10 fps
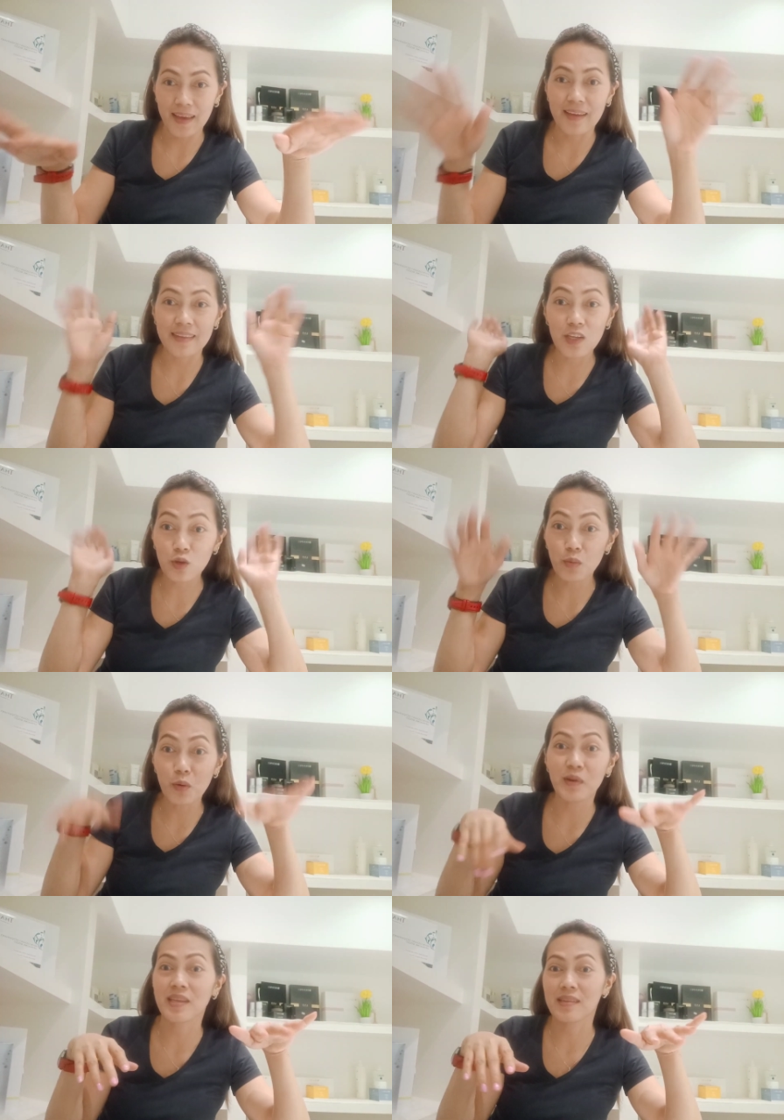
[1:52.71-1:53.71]
Ayan, dito mo
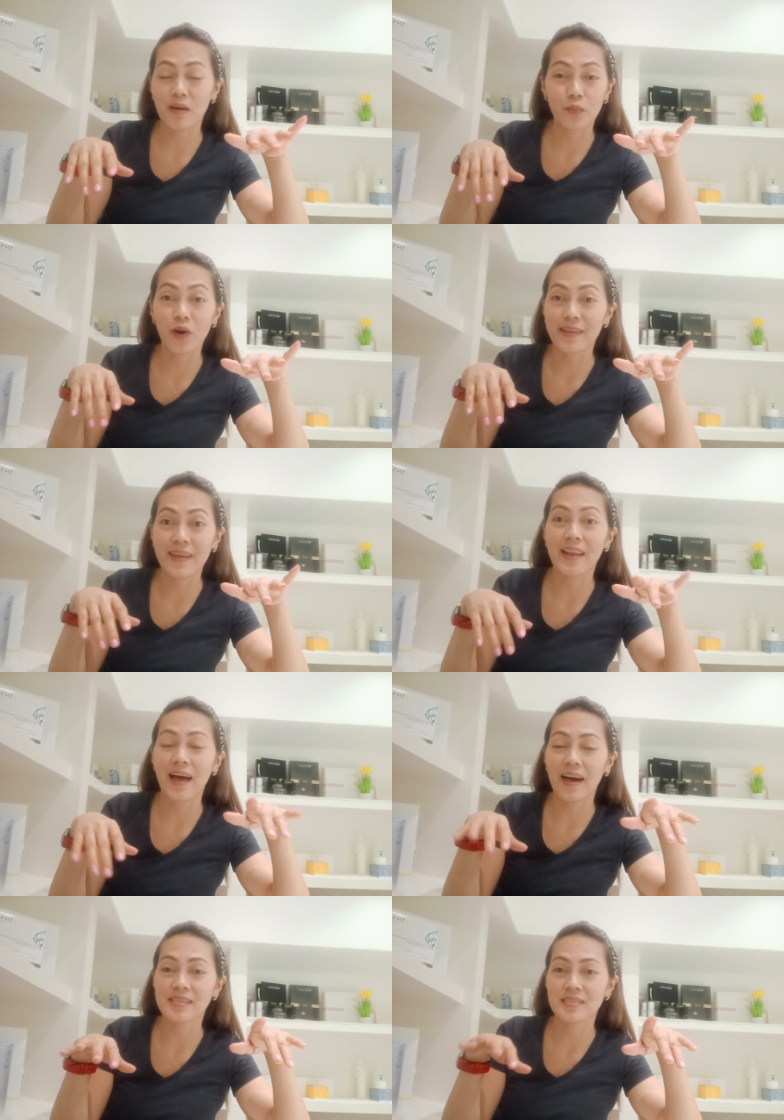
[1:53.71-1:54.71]
matatagpuan yan
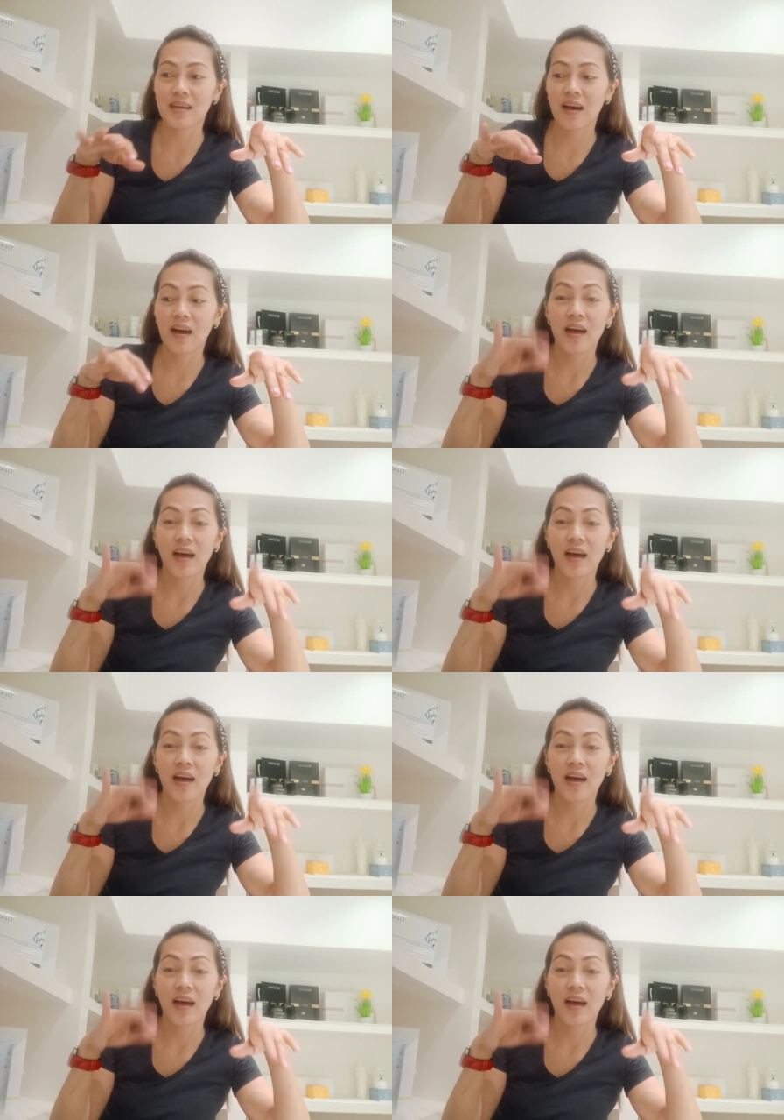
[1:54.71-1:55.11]
lahat sa